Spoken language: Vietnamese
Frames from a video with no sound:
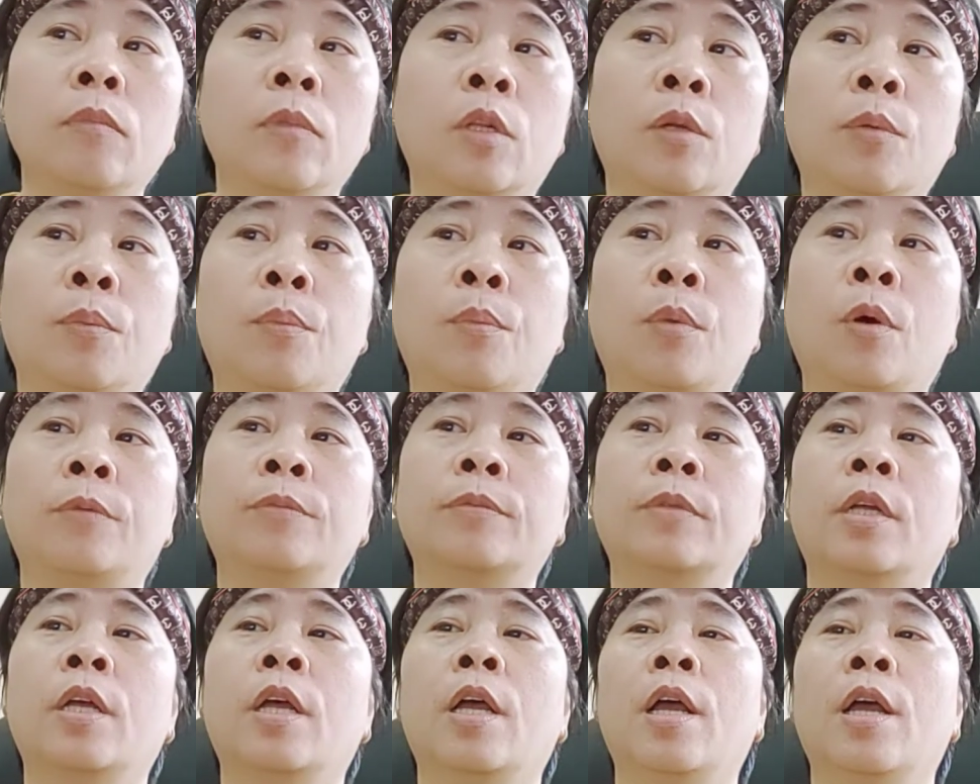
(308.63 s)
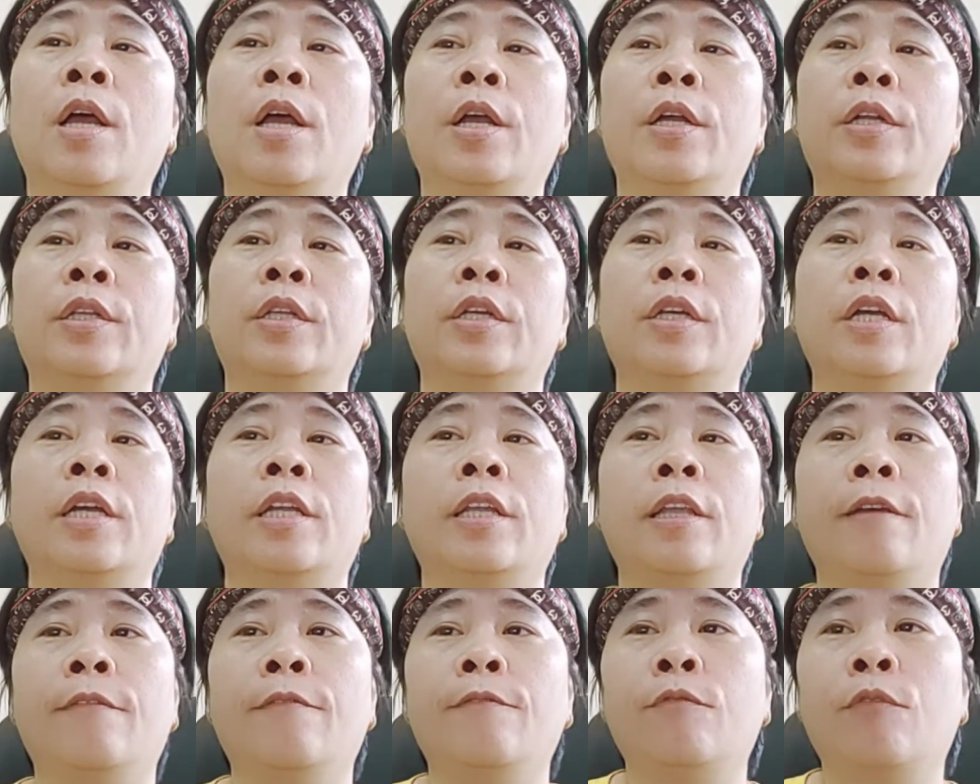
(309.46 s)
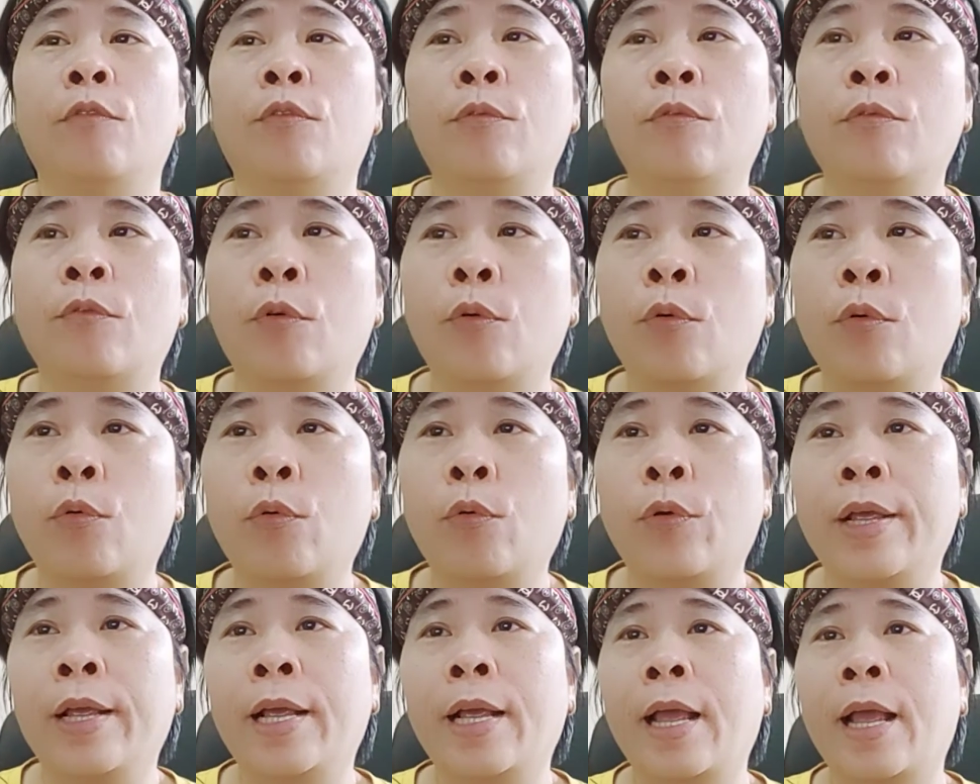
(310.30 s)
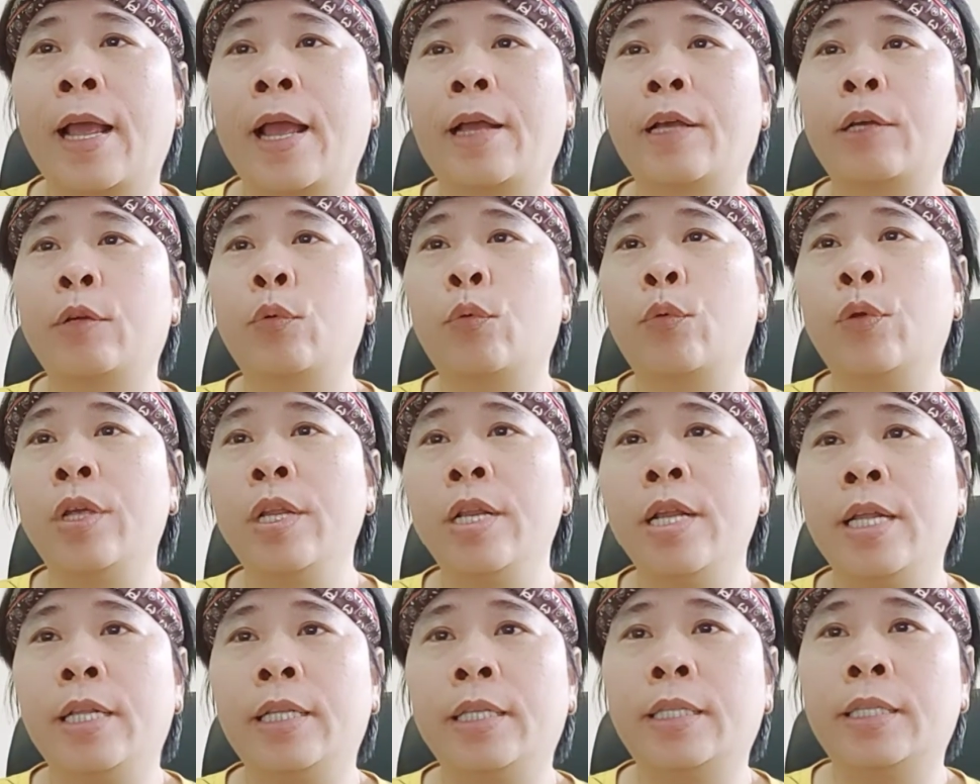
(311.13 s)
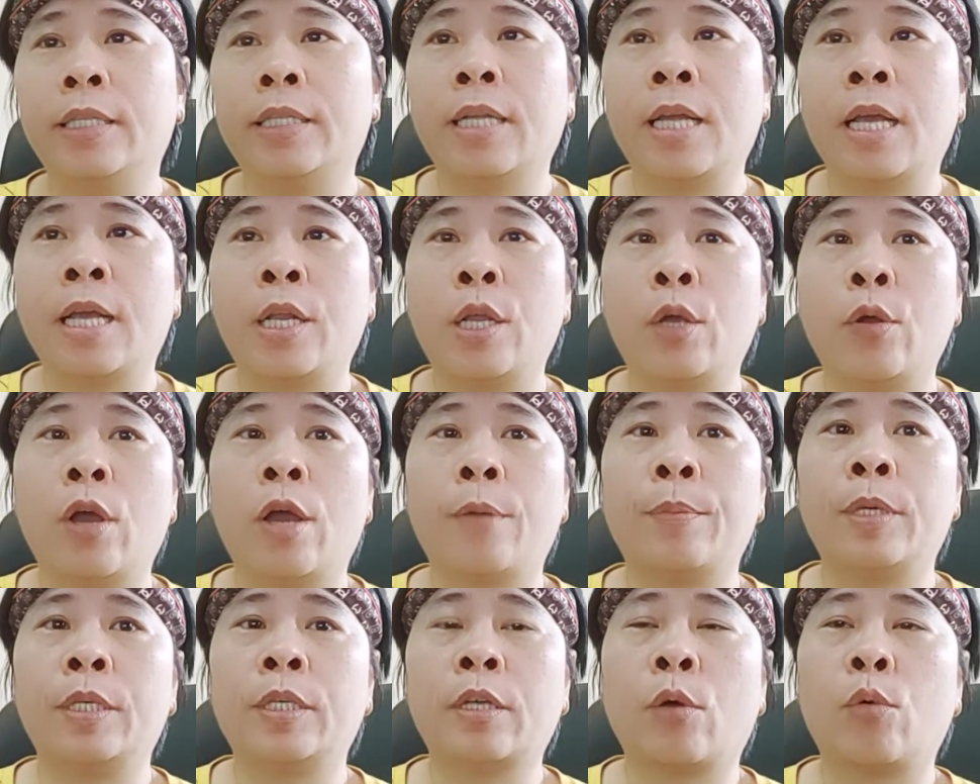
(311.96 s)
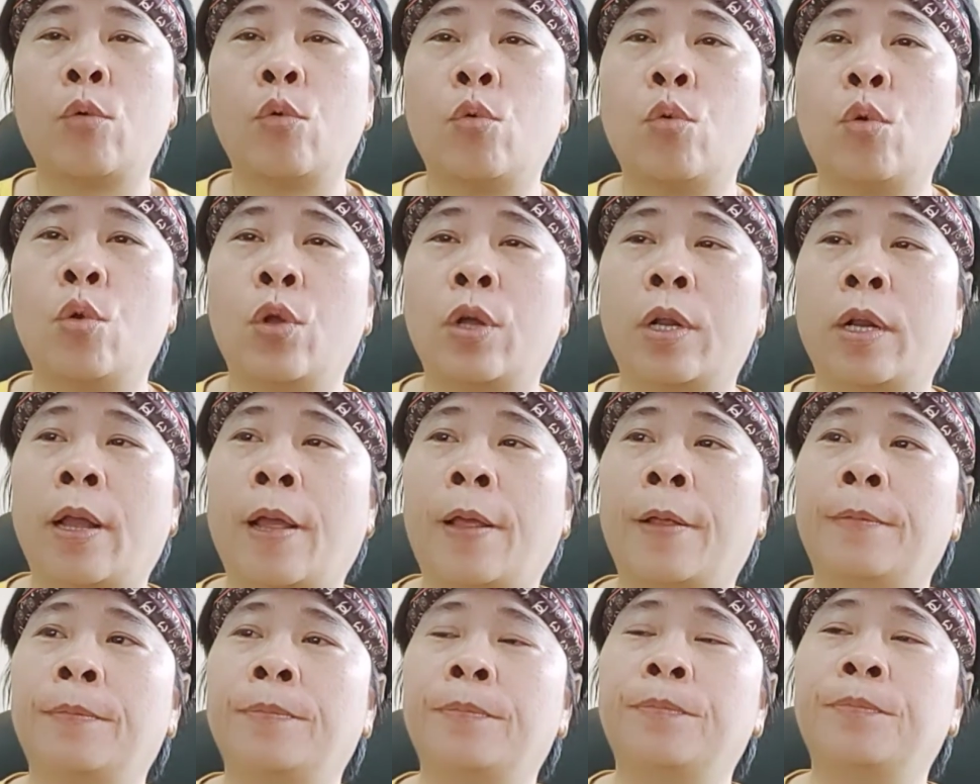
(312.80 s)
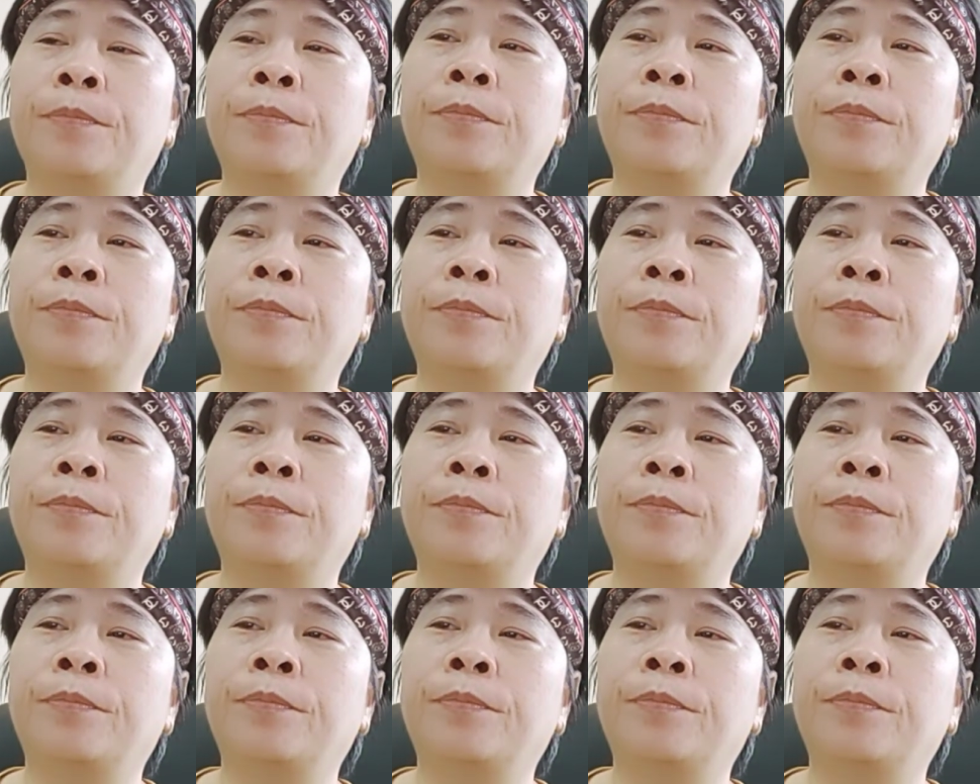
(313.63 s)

1. Thực hiện các nhiệm vụ, quyền hạn quy định tại Điều 26 của luật này.